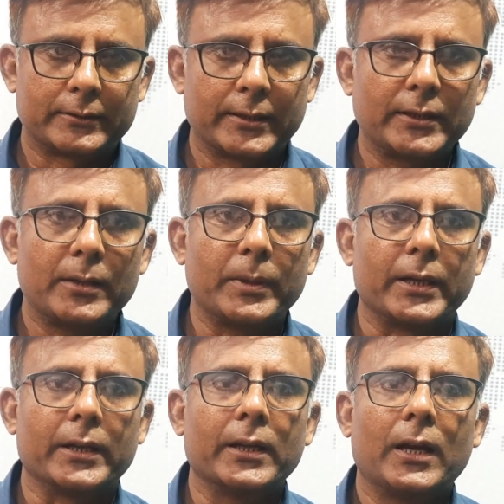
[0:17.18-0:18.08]
सदन
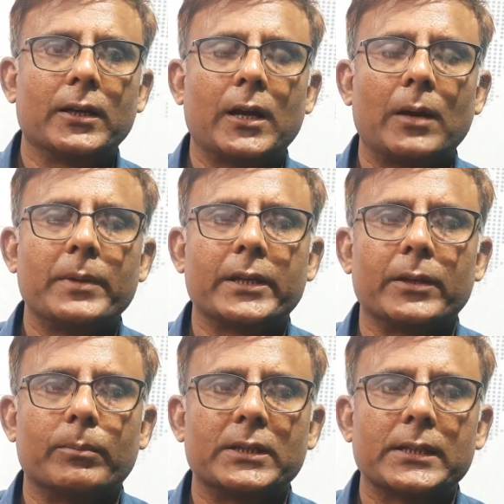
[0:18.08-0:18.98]
में हंगामे
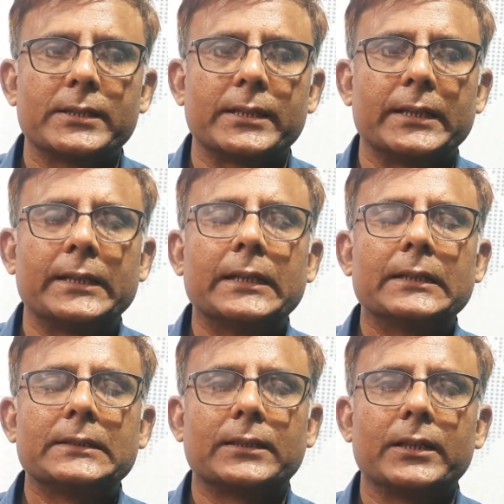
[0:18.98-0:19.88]
की वजह से
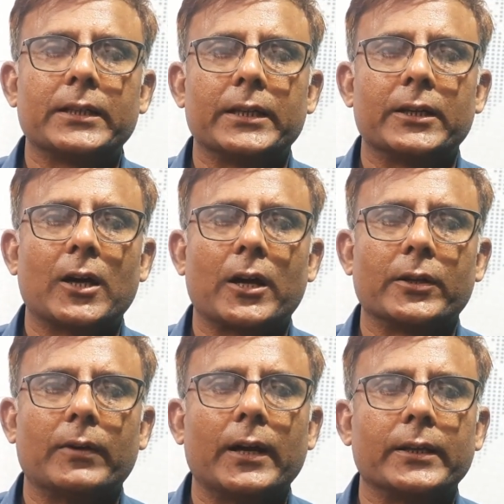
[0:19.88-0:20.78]
सदन की
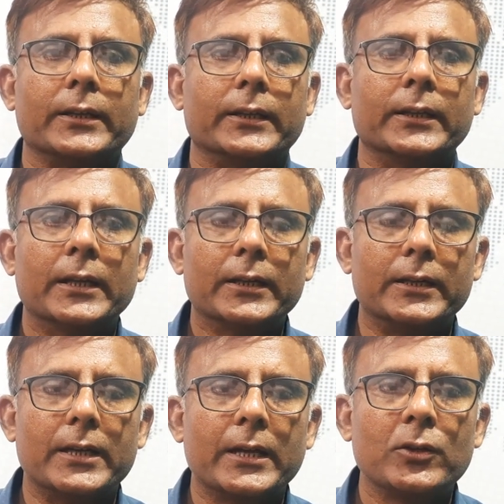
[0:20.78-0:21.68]
कार्यवाही
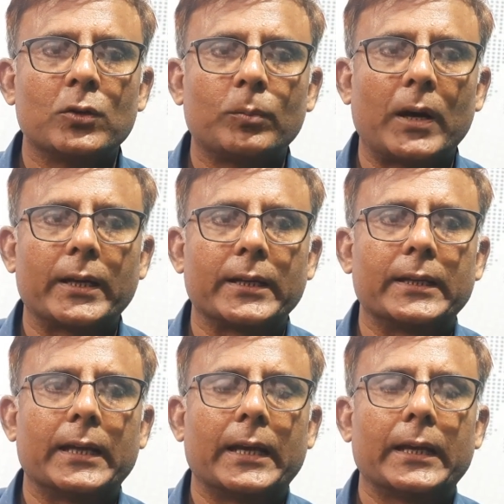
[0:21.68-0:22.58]
नहीं हो पा
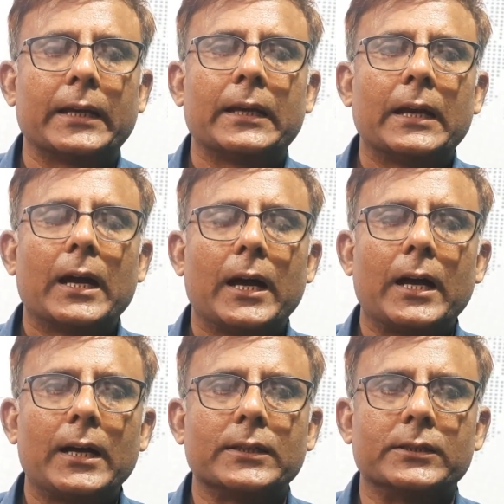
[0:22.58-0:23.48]
रही है
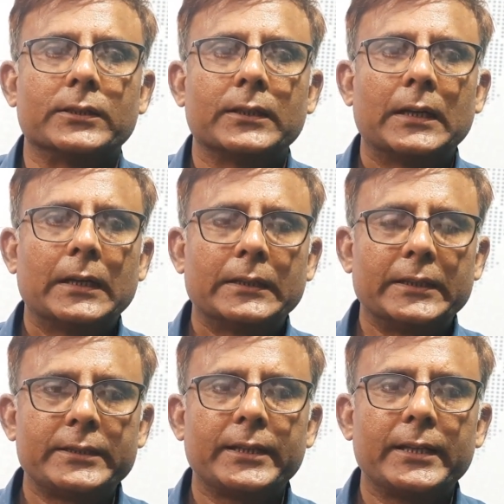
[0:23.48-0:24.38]
आज
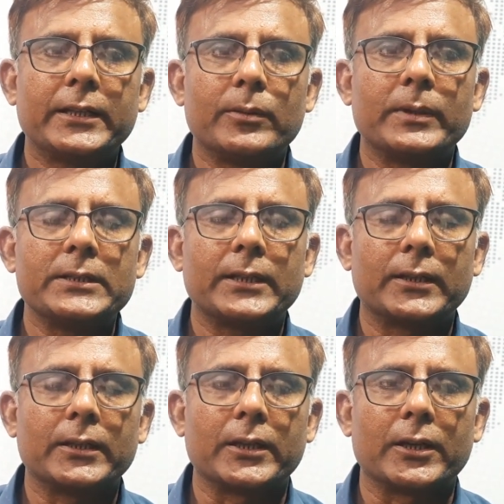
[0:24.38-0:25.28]
तीसरे दिन भी
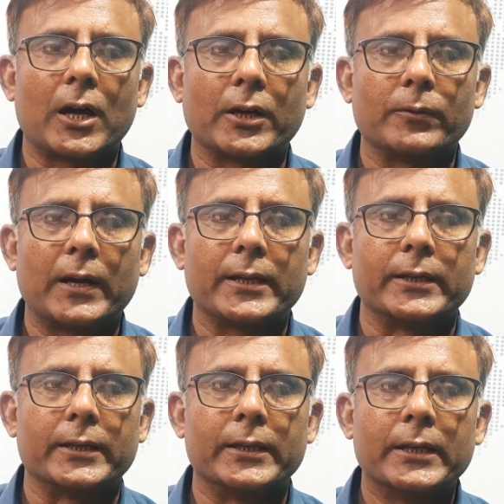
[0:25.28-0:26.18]
सदन की
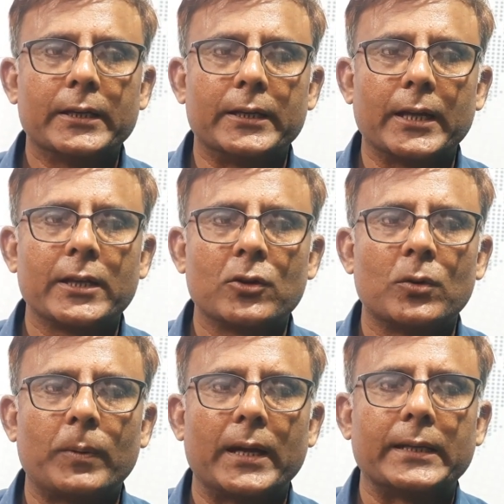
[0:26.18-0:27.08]
कार्यवाही नहीं
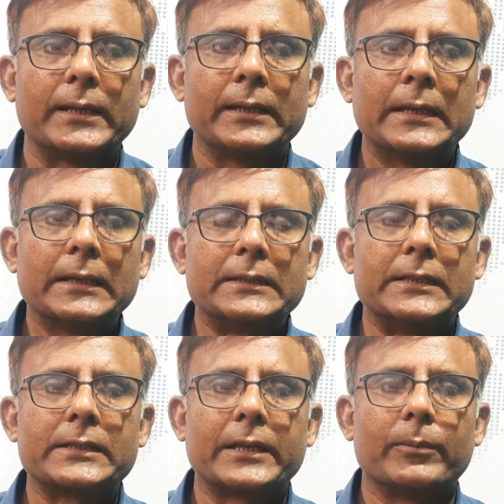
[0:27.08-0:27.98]
हो पाई
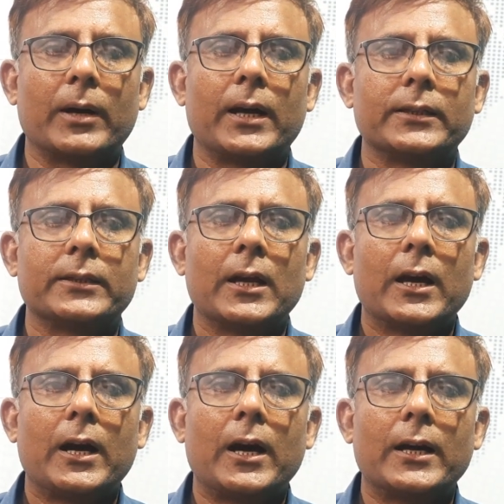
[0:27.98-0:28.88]
जिसके बाद
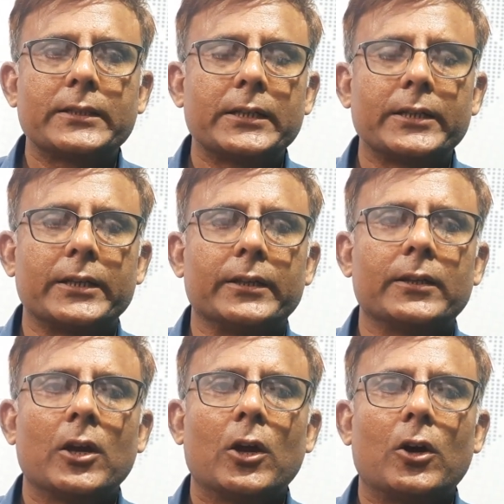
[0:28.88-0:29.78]
आरजेडी
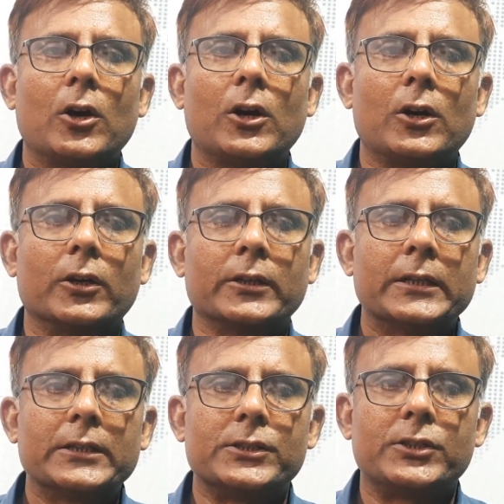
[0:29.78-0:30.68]

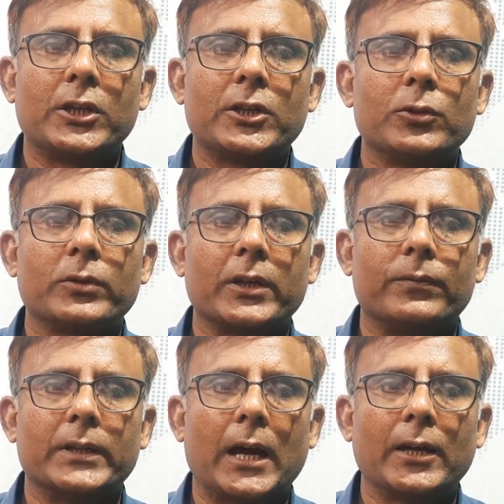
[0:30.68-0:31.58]
और जेडीयू के
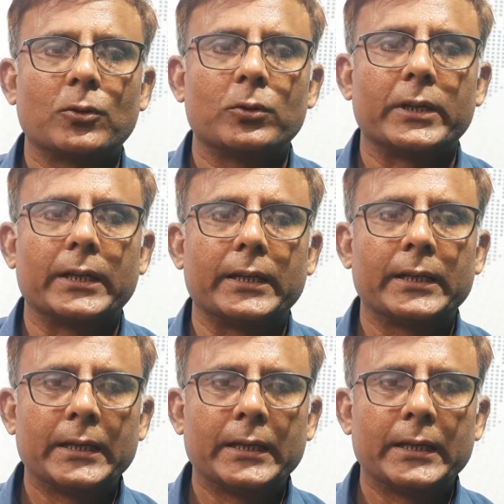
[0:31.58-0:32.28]
विधायकों ने